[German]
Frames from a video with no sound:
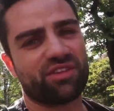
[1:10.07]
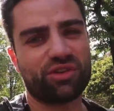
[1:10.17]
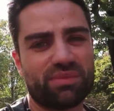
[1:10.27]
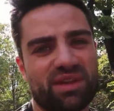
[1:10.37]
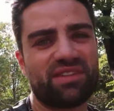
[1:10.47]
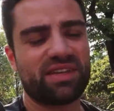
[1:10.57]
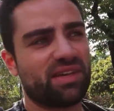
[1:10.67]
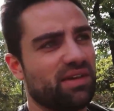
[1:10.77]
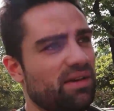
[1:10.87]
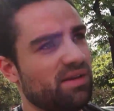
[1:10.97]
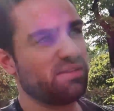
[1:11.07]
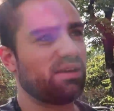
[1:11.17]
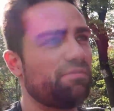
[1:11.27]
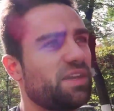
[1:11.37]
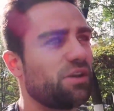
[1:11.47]
Da sollte man sich
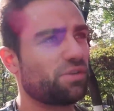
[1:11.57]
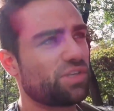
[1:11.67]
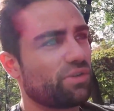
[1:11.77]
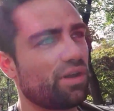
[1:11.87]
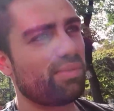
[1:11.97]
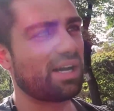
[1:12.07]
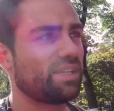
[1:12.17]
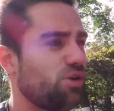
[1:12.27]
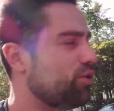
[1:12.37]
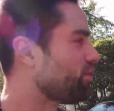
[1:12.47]
dann wirklich auch einen Steuerberater